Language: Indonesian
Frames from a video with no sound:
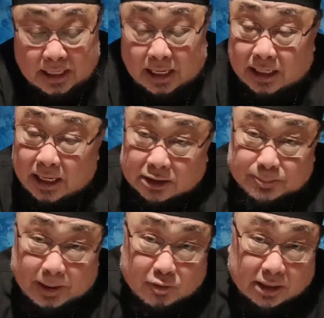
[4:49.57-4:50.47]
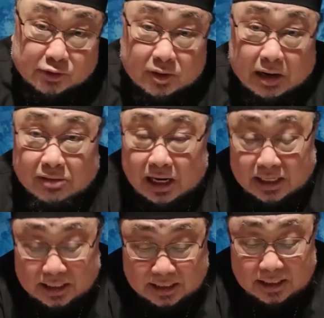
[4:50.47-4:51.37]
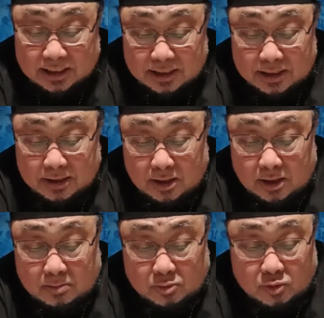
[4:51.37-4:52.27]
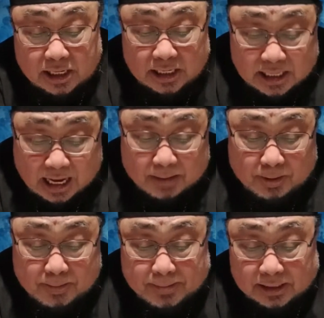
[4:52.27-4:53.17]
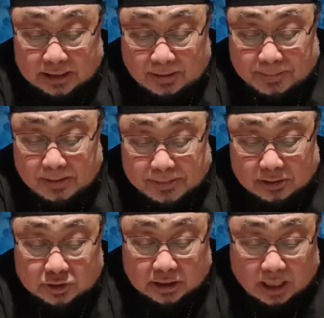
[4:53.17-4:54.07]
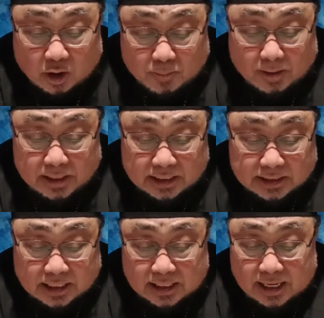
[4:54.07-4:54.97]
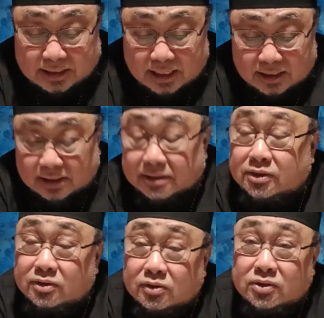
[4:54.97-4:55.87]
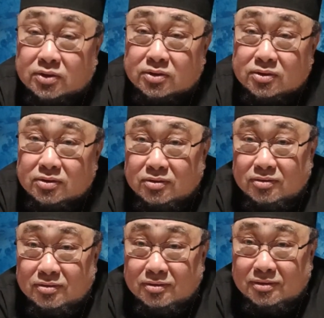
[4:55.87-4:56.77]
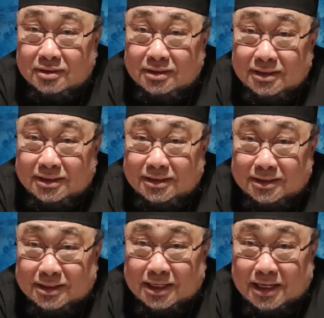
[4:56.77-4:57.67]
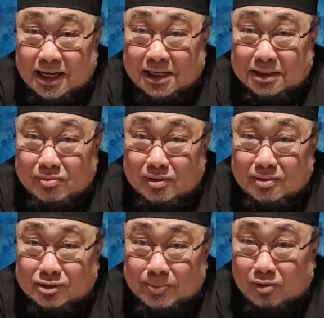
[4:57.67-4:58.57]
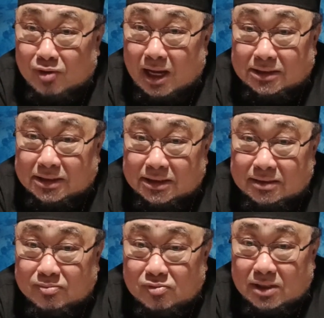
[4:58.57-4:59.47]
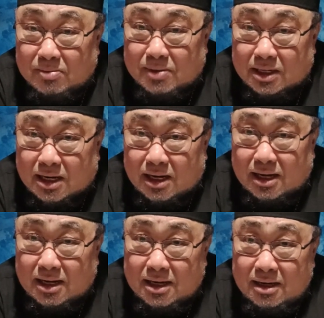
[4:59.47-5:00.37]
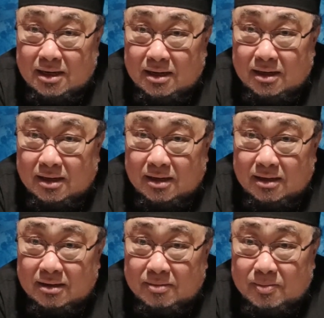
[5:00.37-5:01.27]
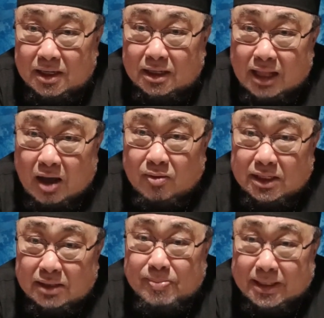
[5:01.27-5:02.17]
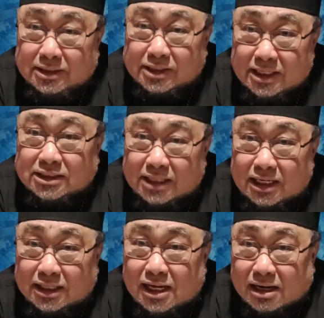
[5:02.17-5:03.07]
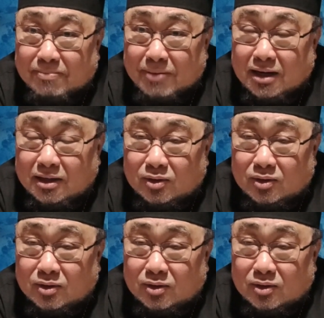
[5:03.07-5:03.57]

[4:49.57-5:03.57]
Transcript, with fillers: Nah, akhirnya spekulasi orang-orang ini Mungkinkah pemimpin kita benar-benar sudah tahu bahwa ia adalah adalah Kristus? Sehingga akan timbul spekulasi. Mungkin mereka mereka tahu ini Mesias yang kita harapkan